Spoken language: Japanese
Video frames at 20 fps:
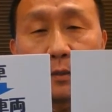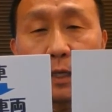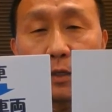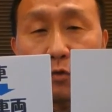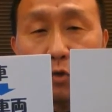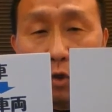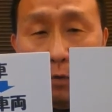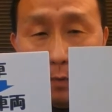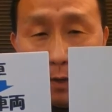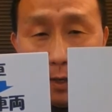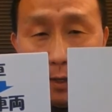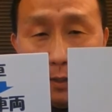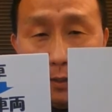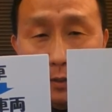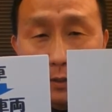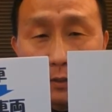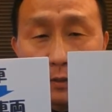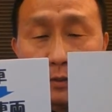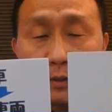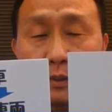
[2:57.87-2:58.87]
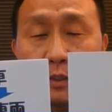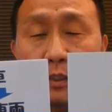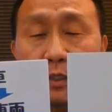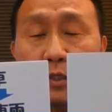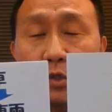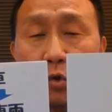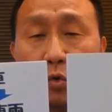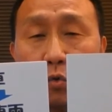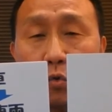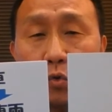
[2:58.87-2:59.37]
例えば、
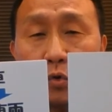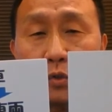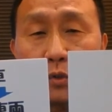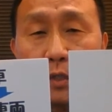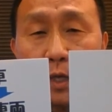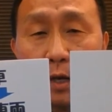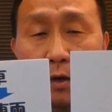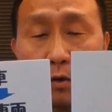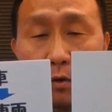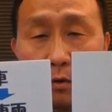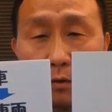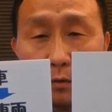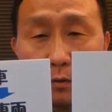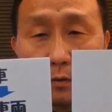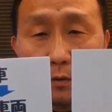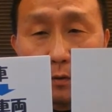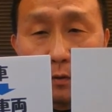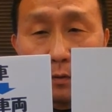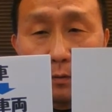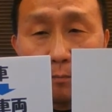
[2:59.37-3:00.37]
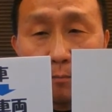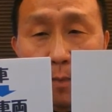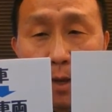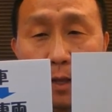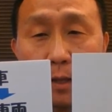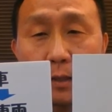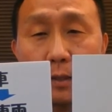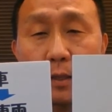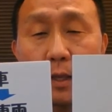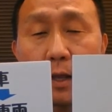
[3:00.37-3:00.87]
自動車
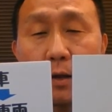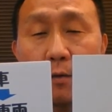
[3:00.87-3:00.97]
マッター